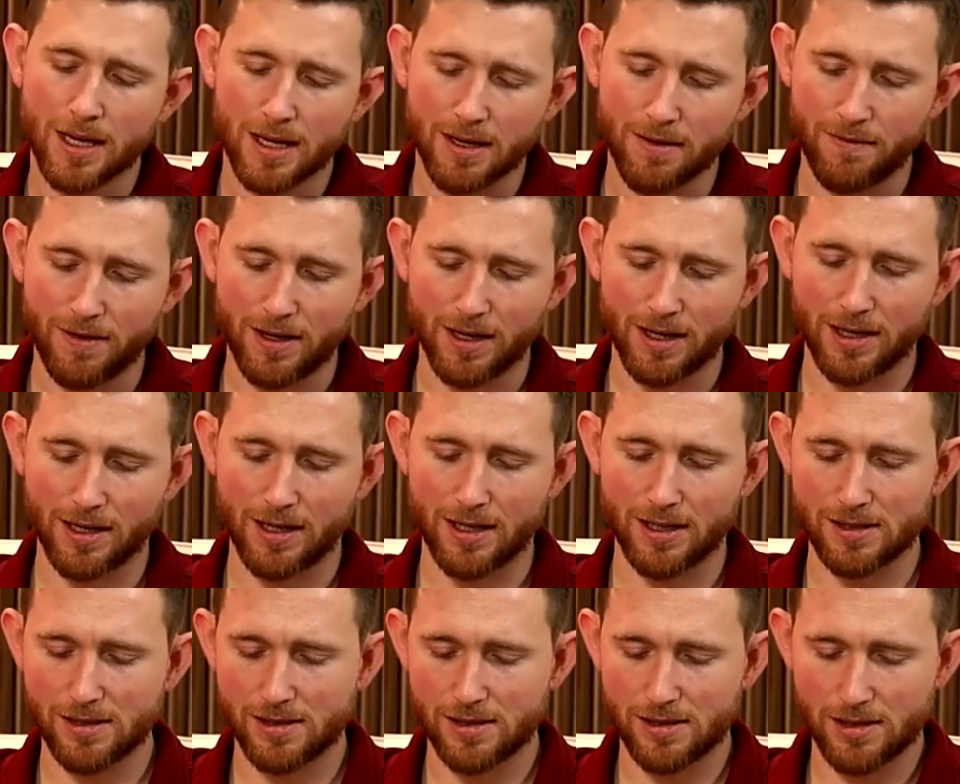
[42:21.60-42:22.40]
wäre
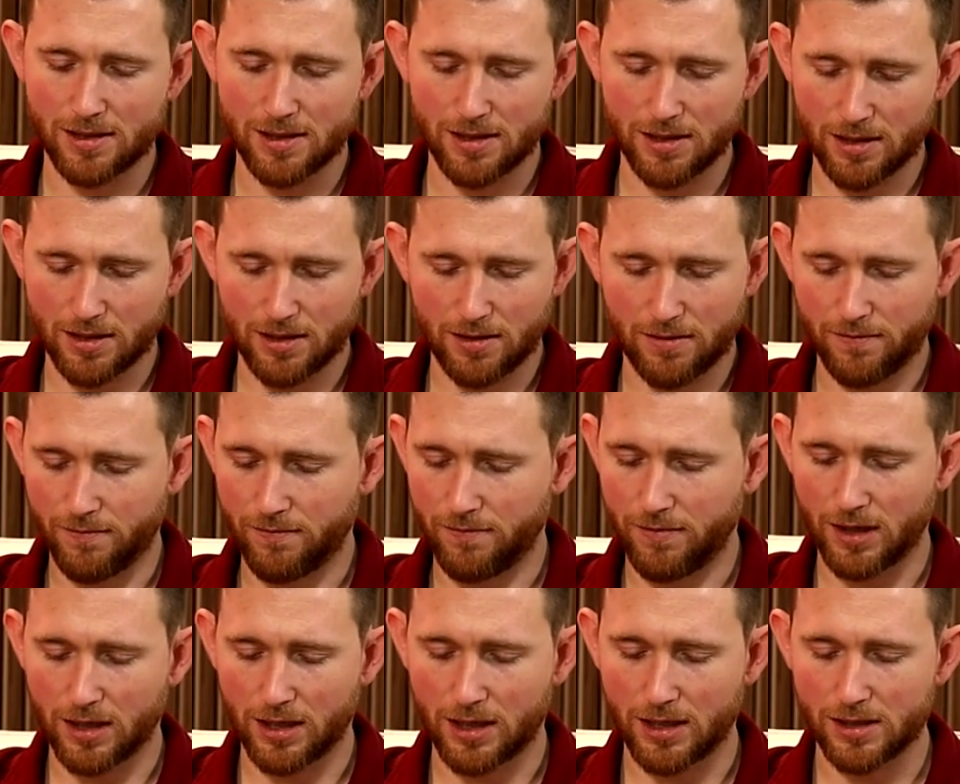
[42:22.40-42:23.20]
das, äh,
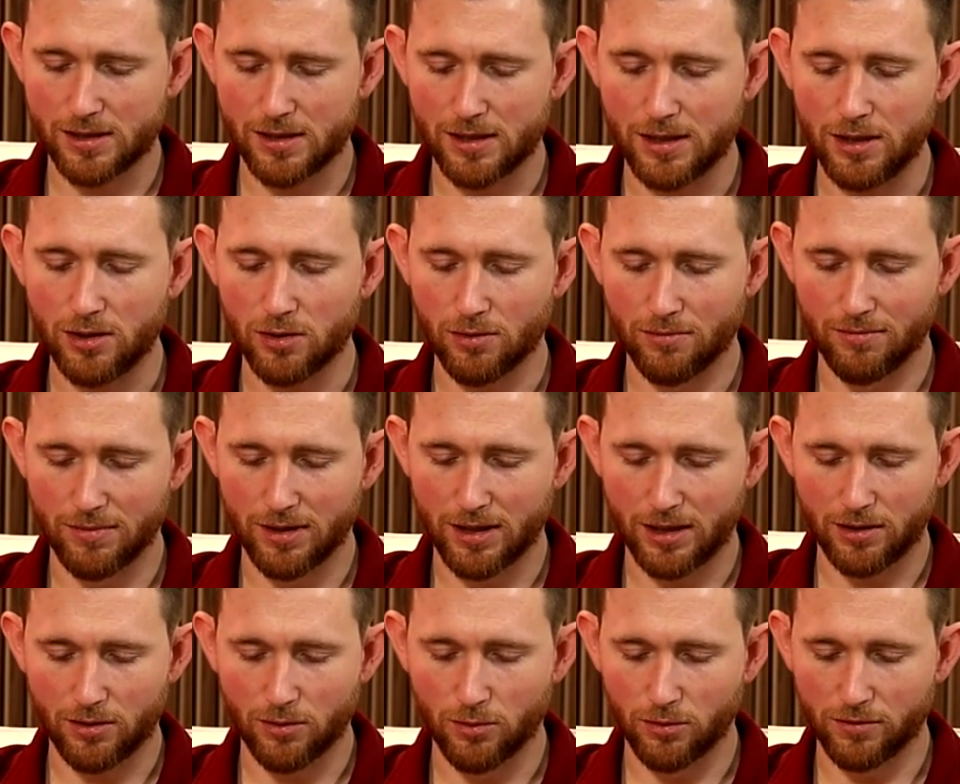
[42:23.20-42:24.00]
wäre das nicht
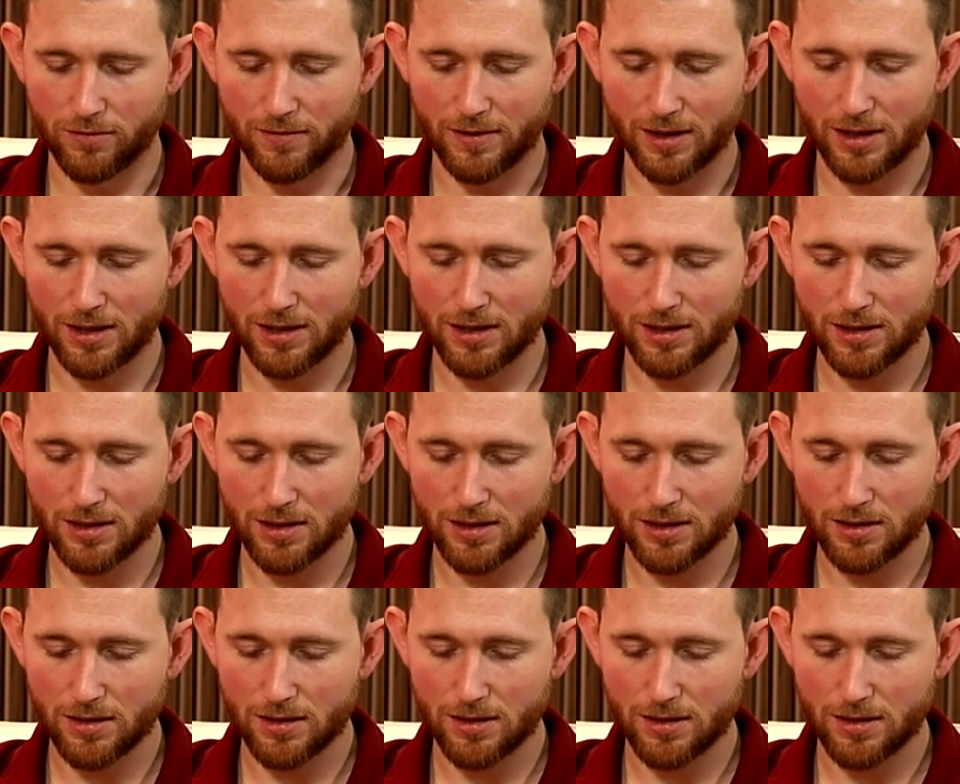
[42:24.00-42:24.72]
unbedingt notwendig.